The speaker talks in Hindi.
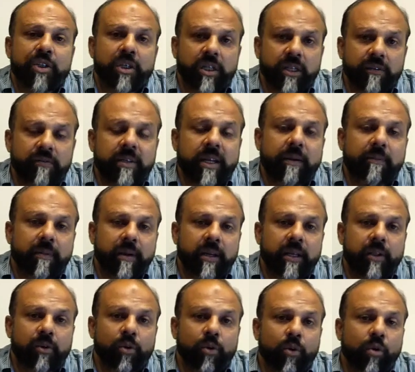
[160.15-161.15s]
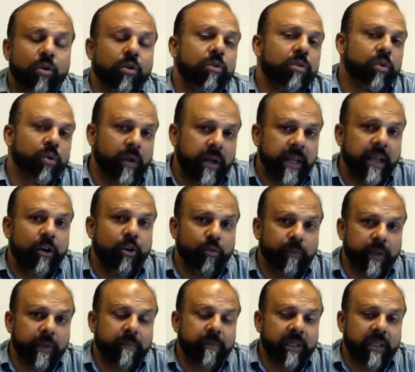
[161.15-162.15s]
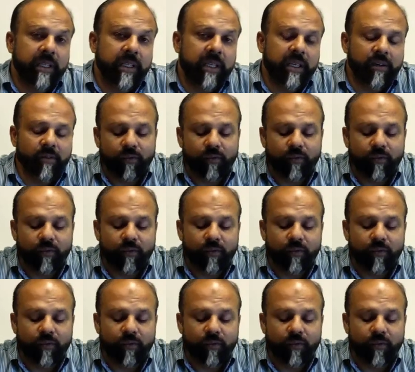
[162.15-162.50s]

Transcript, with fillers: शरीफ साहब के दौरों को दौरे हुकूमत में थी